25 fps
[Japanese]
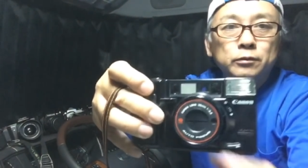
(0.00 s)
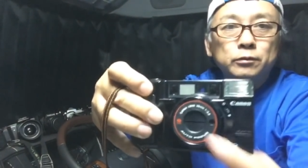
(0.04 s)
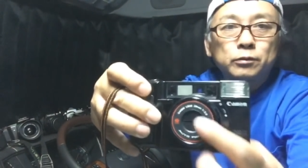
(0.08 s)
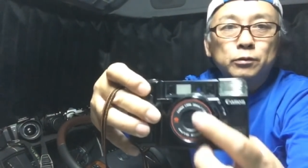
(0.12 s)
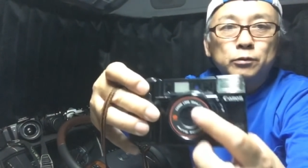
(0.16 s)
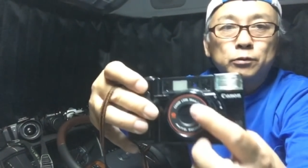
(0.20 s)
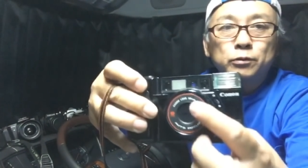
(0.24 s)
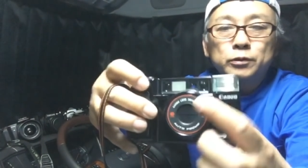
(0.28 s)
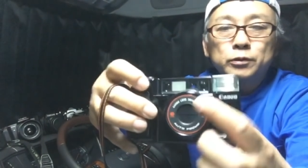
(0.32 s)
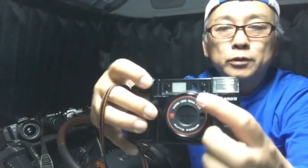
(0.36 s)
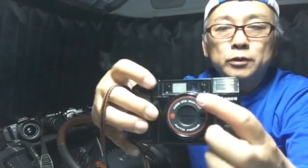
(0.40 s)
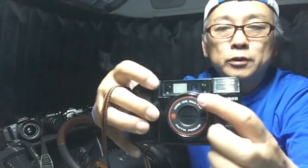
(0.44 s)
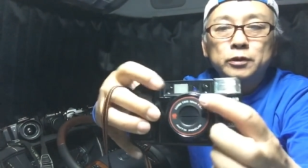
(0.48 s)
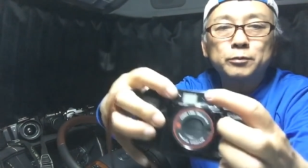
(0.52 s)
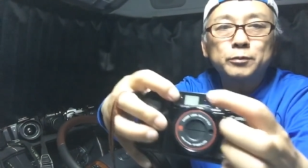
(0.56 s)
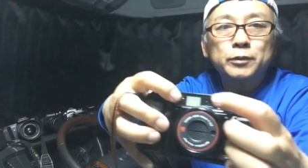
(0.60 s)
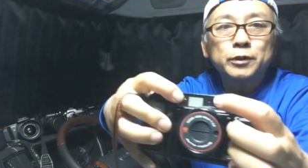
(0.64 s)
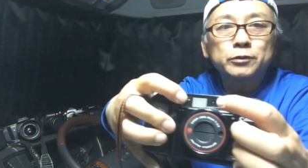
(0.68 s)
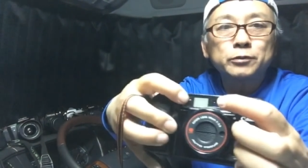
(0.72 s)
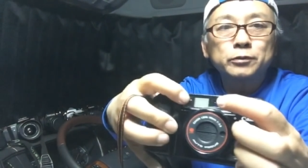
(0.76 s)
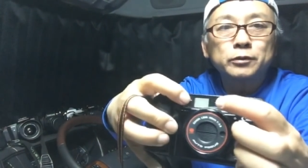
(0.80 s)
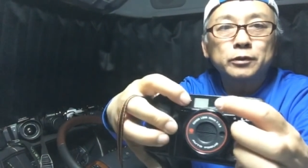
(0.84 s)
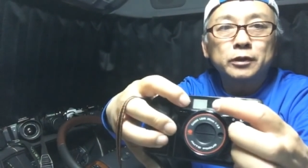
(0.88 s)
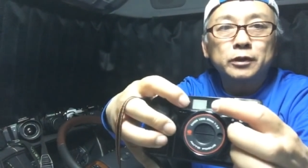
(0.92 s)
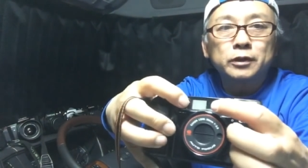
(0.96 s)
ここにね
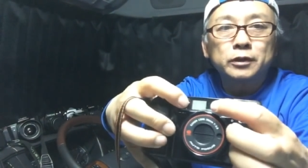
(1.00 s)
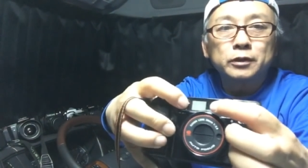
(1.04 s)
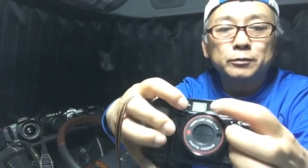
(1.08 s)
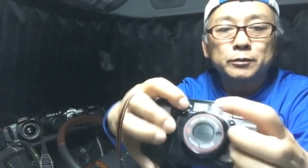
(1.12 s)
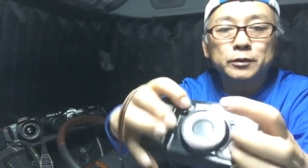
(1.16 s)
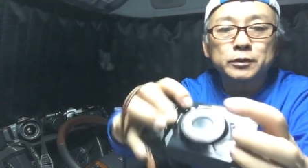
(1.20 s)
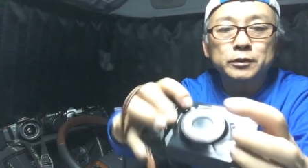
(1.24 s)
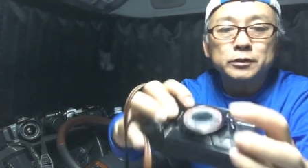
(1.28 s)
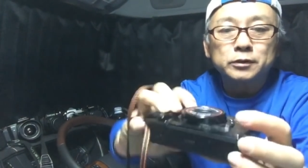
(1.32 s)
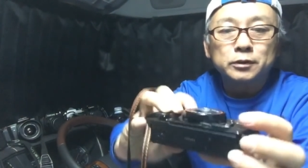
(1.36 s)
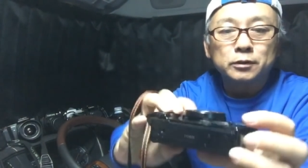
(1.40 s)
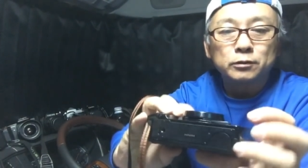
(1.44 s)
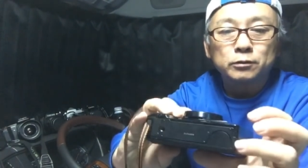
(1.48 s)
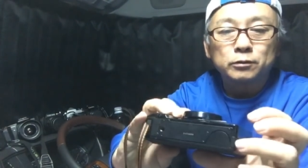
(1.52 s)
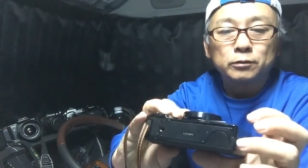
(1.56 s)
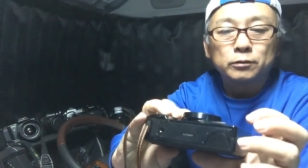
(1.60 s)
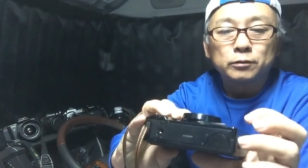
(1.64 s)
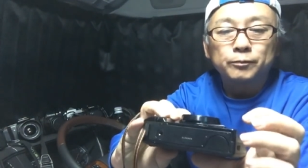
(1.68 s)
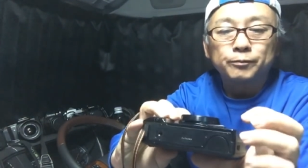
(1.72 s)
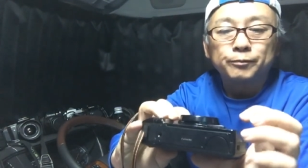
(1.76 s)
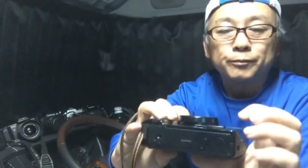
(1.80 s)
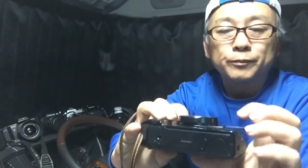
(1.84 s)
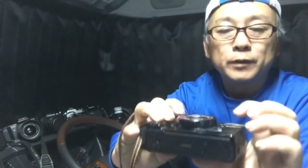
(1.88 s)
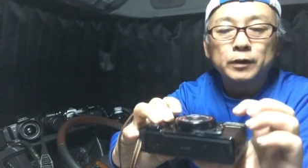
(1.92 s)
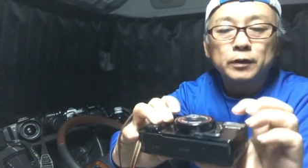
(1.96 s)
窓がありますけど、
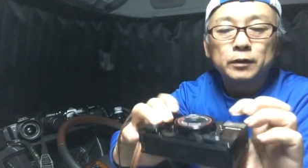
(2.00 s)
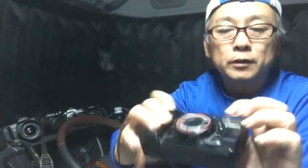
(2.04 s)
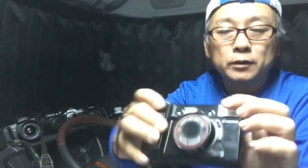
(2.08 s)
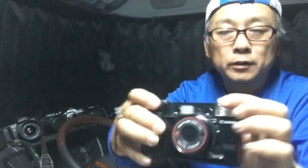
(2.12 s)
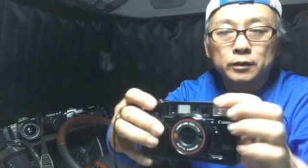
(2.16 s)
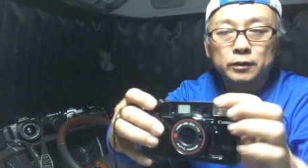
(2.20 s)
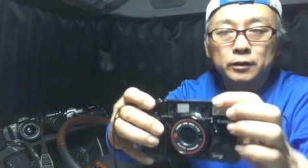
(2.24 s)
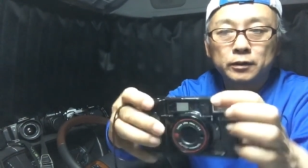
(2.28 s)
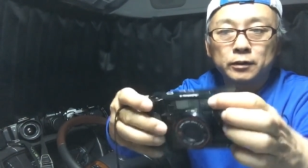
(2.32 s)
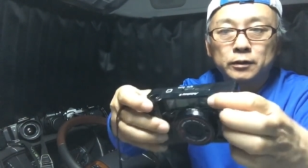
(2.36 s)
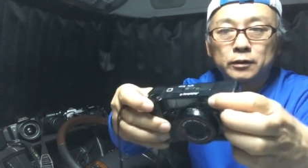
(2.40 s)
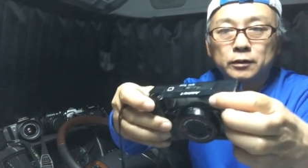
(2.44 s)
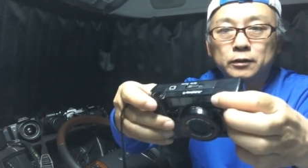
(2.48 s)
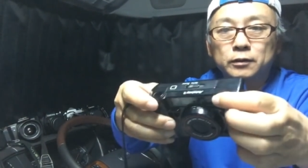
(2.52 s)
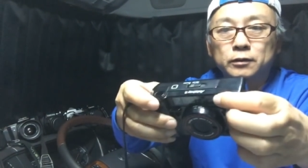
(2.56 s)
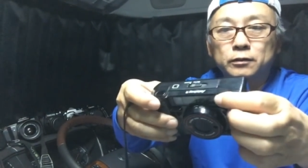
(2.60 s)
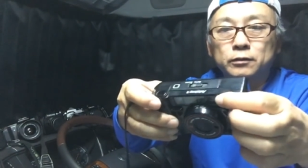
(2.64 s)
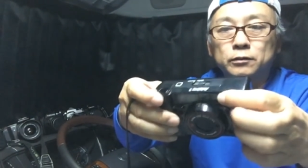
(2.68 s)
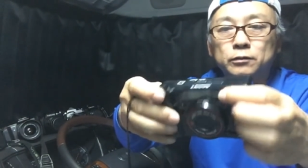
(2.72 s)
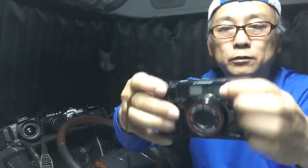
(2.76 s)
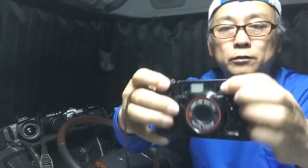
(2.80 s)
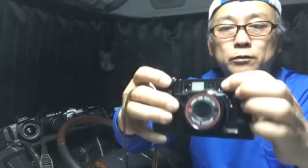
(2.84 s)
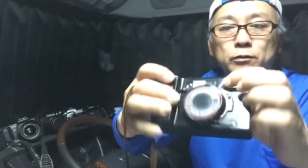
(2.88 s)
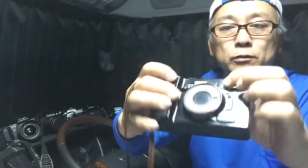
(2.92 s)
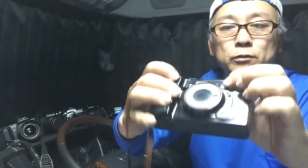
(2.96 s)
え
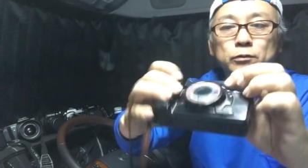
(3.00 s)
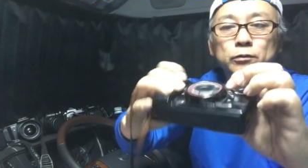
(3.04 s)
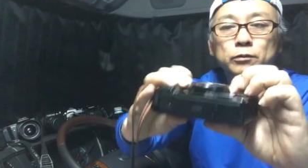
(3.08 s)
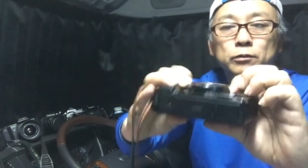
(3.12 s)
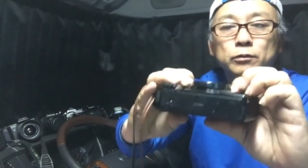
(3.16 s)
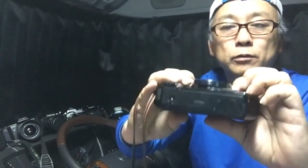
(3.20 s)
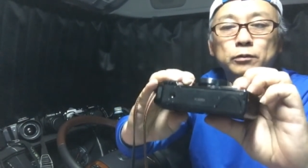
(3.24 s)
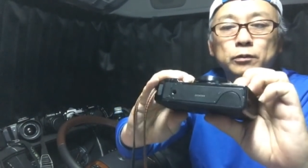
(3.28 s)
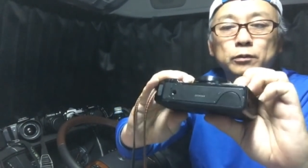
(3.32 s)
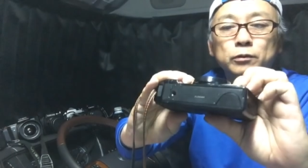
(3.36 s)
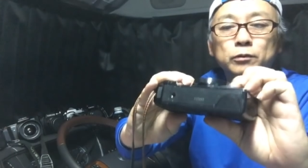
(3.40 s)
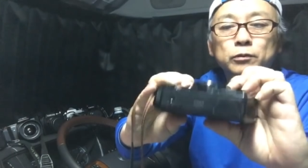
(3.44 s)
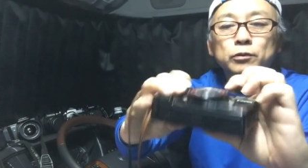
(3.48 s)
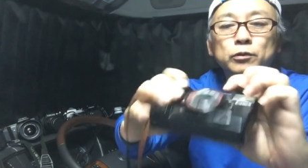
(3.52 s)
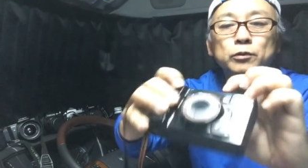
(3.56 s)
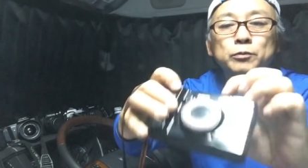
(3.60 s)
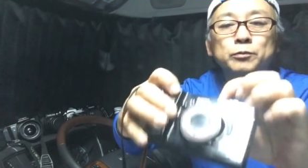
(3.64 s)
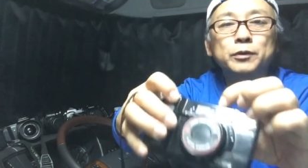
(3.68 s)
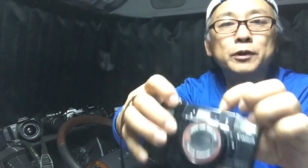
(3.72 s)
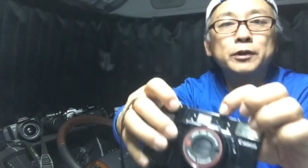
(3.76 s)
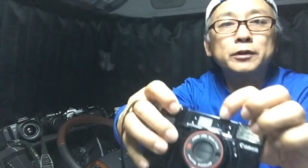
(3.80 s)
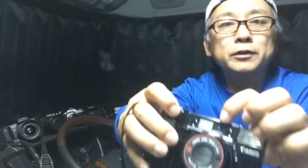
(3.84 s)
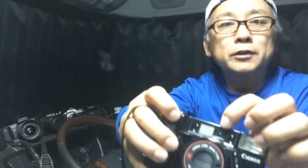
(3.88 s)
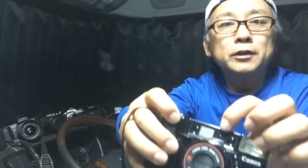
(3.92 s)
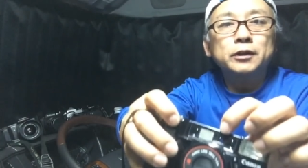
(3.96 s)
この
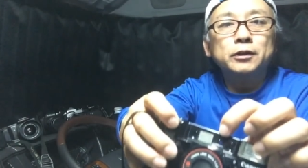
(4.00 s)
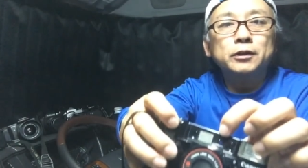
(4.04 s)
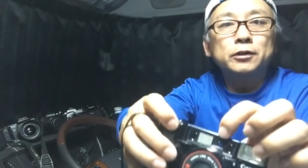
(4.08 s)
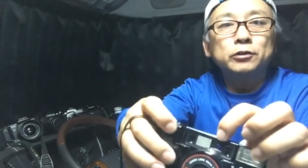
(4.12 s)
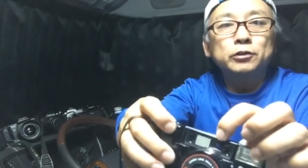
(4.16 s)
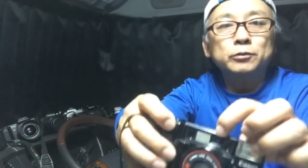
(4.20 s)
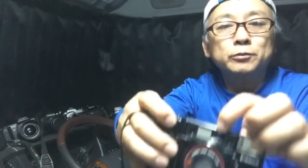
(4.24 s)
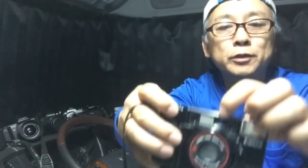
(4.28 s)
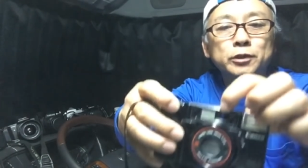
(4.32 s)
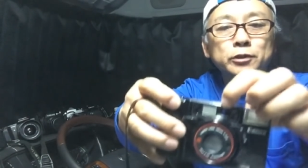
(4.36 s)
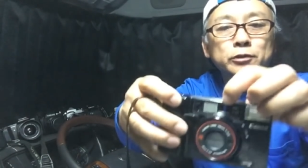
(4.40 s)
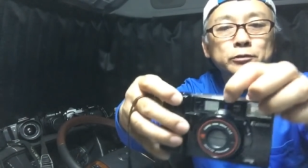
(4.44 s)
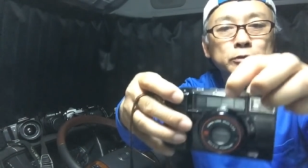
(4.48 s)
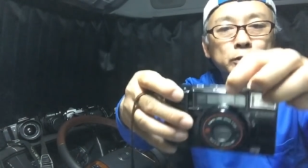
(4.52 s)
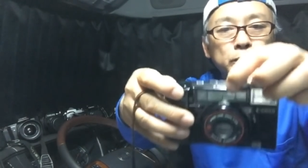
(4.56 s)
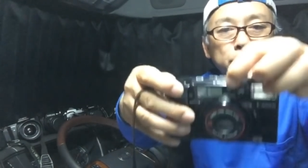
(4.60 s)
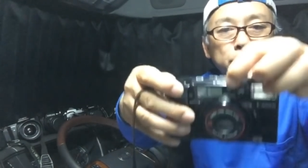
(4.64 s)
真ん中の窓は